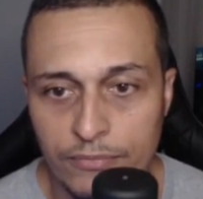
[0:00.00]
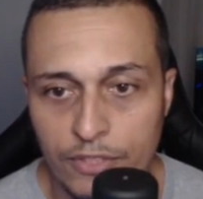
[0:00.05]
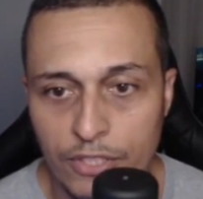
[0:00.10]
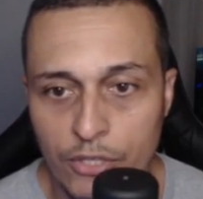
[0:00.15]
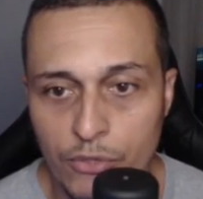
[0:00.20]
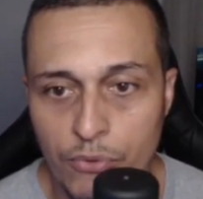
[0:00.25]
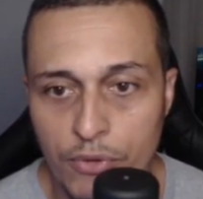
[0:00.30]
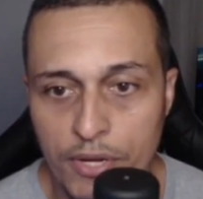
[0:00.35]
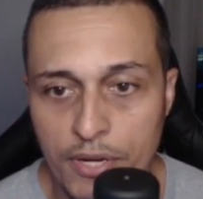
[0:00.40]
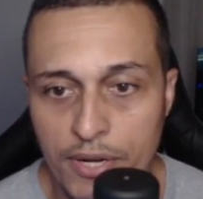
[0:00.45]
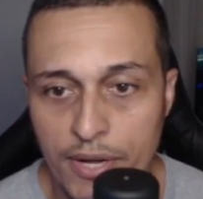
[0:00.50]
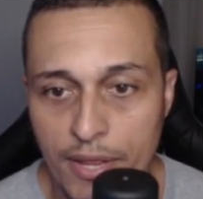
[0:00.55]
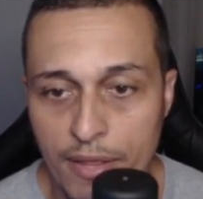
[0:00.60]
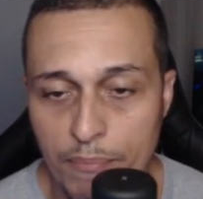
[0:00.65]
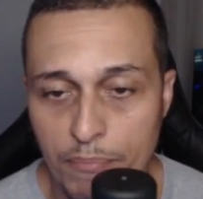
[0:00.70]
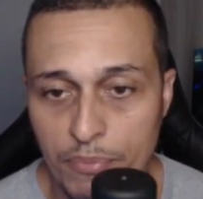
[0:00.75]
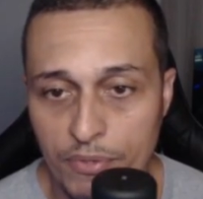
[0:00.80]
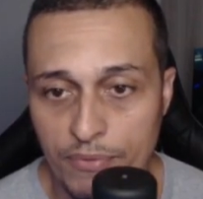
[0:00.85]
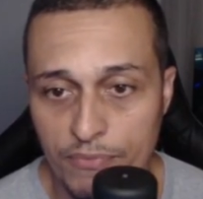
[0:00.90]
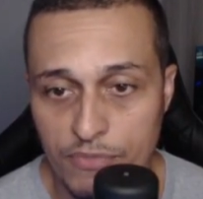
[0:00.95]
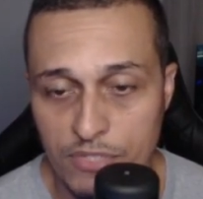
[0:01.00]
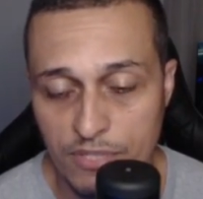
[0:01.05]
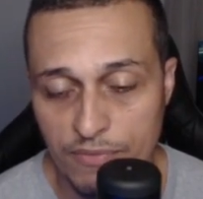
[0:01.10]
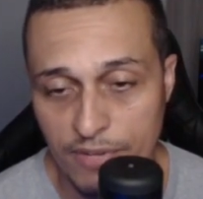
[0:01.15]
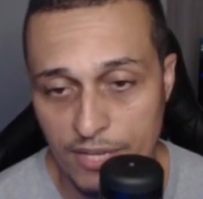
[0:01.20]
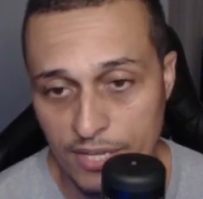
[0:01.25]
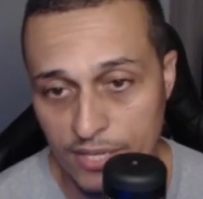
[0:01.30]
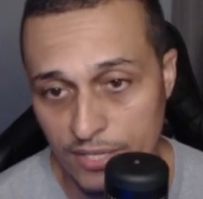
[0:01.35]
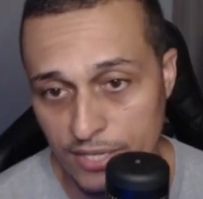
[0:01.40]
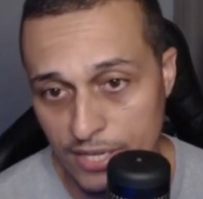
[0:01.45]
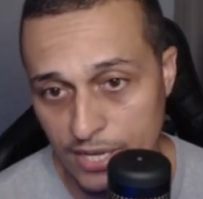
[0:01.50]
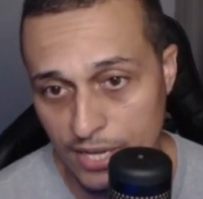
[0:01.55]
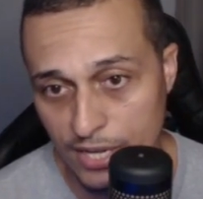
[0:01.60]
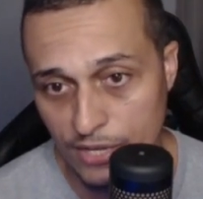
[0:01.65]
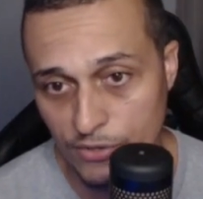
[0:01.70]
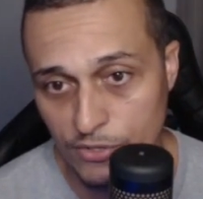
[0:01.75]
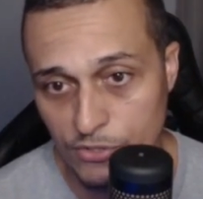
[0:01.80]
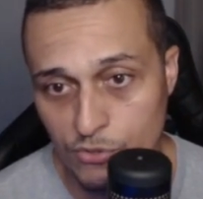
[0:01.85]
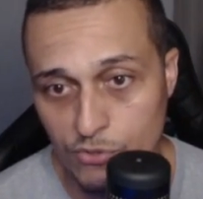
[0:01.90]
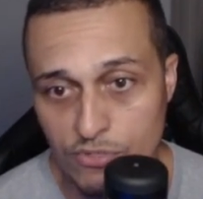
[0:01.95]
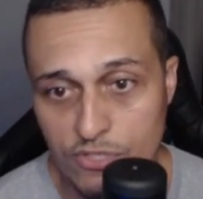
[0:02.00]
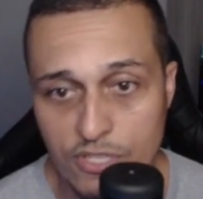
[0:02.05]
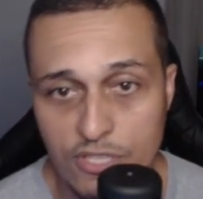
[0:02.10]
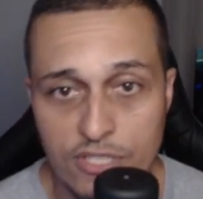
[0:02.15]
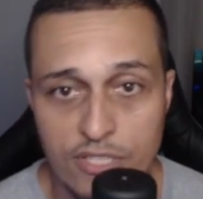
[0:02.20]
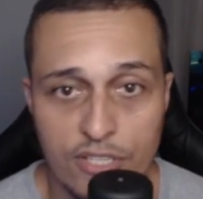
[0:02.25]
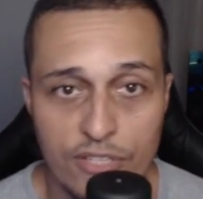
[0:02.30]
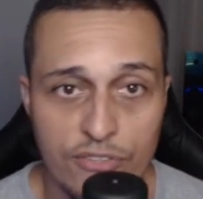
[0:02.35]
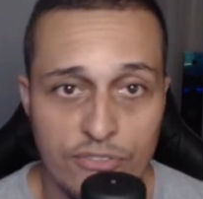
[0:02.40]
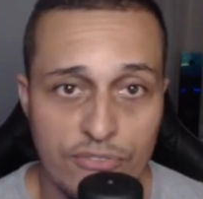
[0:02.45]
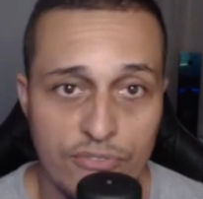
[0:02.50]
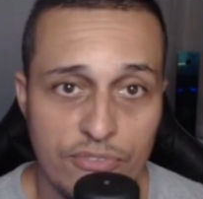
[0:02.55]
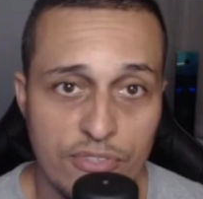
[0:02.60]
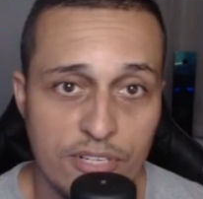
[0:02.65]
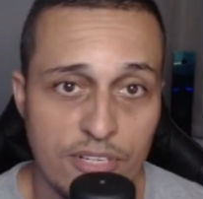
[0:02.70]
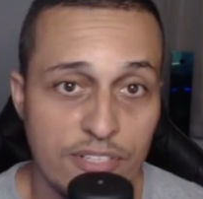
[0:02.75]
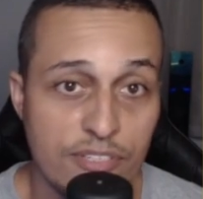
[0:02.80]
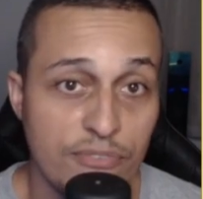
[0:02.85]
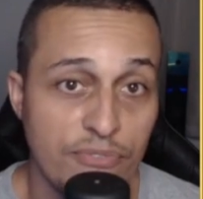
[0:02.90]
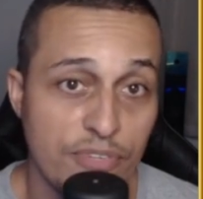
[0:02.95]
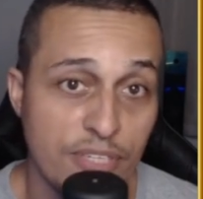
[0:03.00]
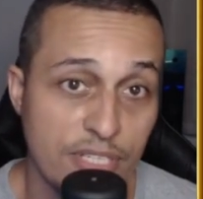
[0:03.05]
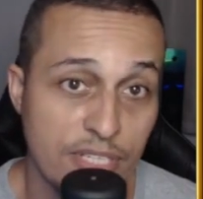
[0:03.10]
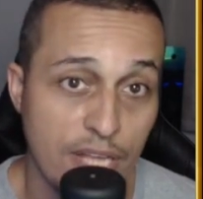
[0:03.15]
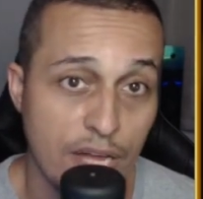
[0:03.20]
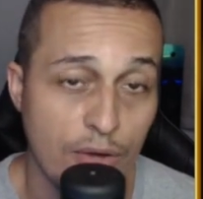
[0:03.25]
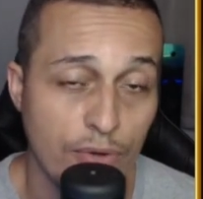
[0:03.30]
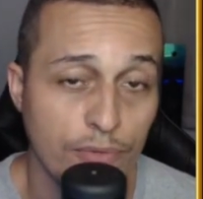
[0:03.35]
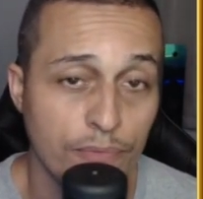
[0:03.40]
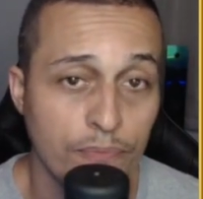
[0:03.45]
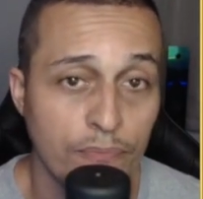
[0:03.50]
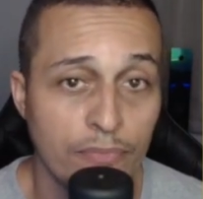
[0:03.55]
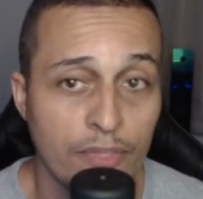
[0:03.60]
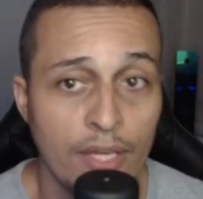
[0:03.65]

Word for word: E com Ramp, você vai clicar no azulzinho, trans, Transfer Now.